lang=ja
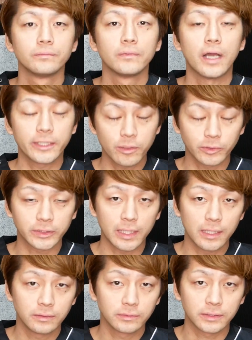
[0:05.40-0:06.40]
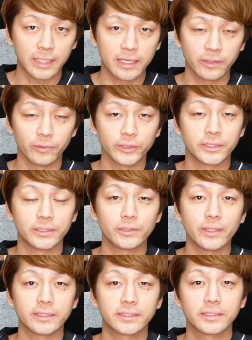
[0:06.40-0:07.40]
はいどうもこんにちは看護師つる
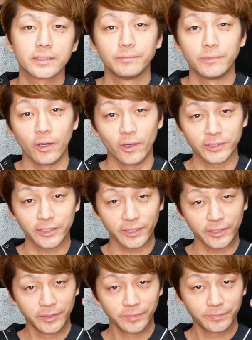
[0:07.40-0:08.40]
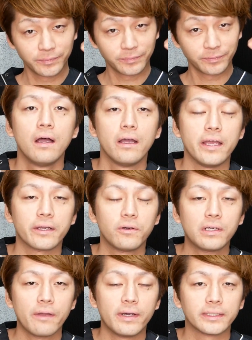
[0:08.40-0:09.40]
ですおつるる、えー、
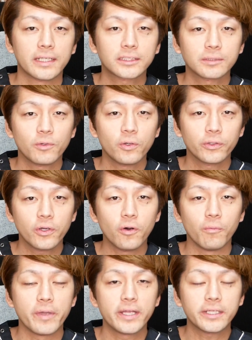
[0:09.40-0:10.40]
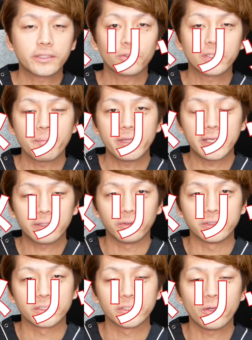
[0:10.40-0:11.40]
今回は脱毛のメリットデメリット
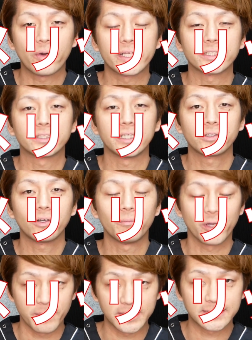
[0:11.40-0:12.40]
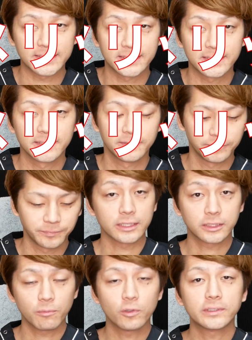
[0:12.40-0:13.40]
についてお話したいと思います
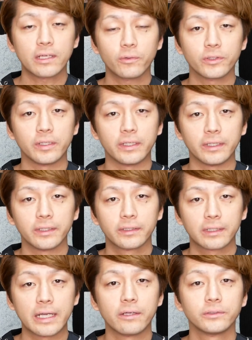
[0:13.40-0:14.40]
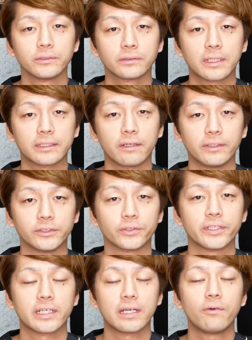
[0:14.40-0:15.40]
脱毛サロンに通う方は女
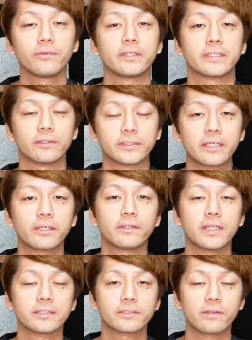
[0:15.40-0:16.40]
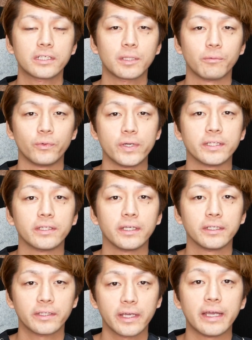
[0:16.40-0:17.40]
性が多いんですけど最近は男性の方も増えて
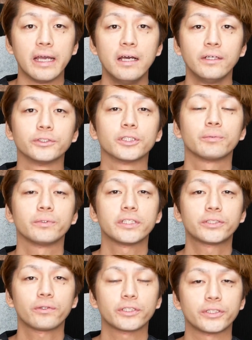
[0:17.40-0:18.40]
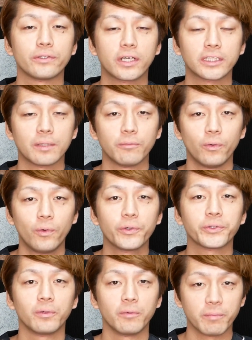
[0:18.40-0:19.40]
いて自分で処理してる方も多
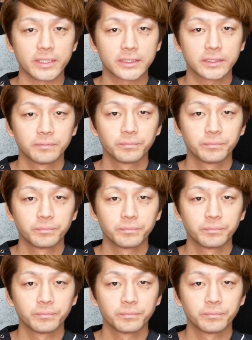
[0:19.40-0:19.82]
いと思います